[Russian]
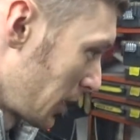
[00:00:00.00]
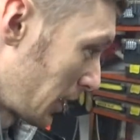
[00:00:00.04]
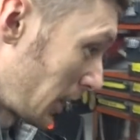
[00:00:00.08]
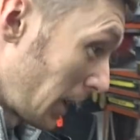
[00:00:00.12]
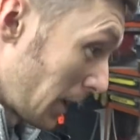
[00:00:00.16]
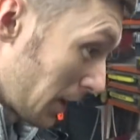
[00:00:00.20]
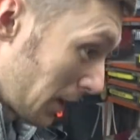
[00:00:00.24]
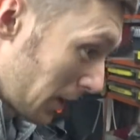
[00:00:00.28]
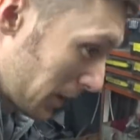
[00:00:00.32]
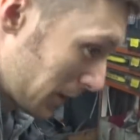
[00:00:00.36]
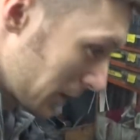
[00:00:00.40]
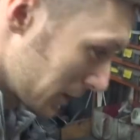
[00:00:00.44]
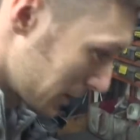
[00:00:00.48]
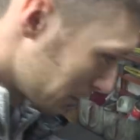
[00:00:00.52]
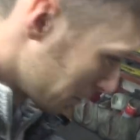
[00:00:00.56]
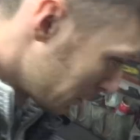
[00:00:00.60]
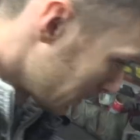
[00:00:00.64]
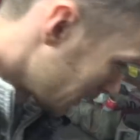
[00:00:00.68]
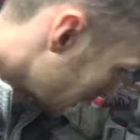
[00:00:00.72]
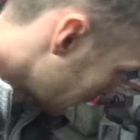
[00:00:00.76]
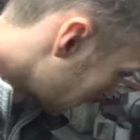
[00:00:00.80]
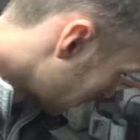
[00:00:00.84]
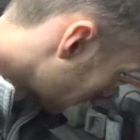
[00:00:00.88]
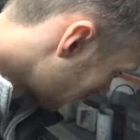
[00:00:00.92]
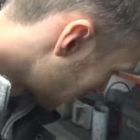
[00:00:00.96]
такая радость
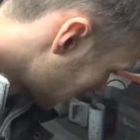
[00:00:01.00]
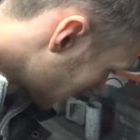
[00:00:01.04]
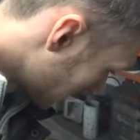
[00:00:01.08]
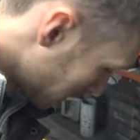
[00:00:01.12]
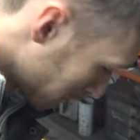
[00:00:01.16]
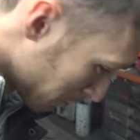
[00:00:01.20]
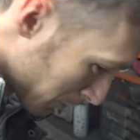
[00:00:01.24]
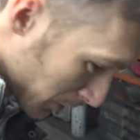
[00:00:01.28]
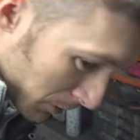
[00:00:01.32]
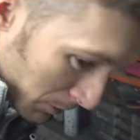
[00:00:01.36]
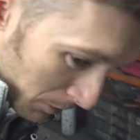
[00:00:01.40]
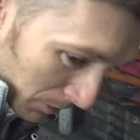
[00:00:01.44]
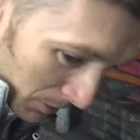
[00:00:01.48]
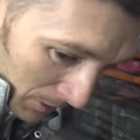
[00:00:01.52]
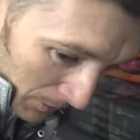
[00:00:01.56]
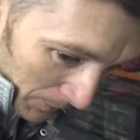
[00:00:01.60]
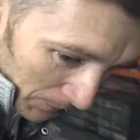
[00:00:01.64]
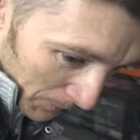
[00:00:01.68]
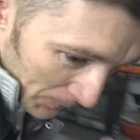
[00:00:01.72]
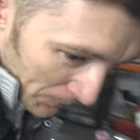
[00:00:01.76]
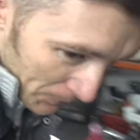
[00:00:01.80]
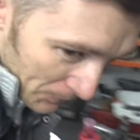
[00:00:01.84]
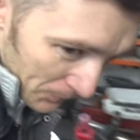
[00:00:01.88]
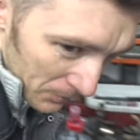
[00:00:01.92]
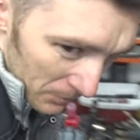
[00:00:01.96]
была, просто ебануться.
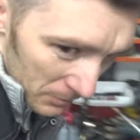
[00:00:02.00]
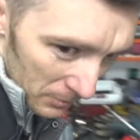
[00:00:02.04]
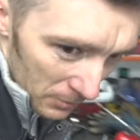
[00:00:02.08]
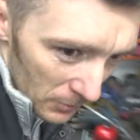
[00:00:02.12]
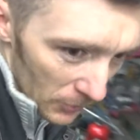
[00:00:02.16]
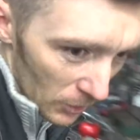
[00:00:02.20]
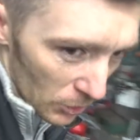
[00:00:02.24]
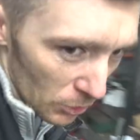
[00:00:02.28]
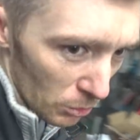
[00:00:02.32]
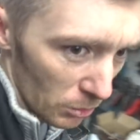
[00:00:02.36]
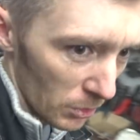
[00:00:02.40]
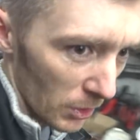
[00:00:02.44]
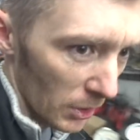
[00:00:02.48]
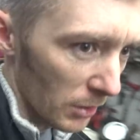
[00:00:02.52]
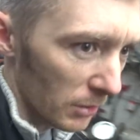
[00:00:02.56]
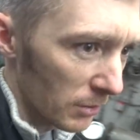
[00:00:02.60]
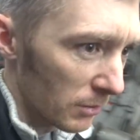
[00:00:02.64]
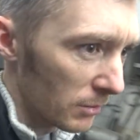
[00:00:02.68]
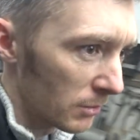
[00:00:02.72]
Сука,